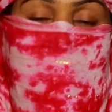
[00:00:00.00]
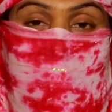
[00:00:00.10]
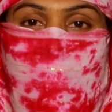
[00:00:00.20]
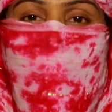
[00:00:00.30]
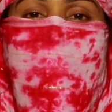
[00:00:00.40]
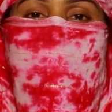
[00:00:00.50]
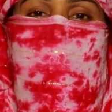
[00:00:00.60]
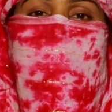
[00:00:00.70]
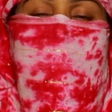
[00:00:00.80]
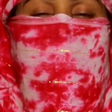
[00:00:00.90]
কেউ হয়তো
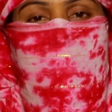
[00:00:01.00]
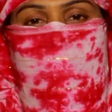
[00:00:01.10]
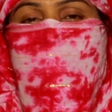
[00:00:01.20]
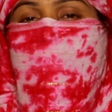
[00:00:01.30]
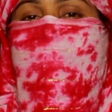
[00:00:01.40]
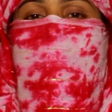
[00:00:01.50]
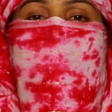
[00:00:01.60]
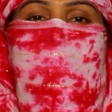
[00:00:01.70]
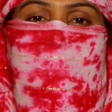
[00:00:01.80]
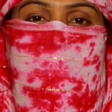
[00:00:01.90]
আছে আমার পক্ষে কথা
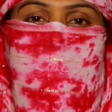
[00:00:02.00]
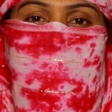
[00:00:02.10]
বলতেছে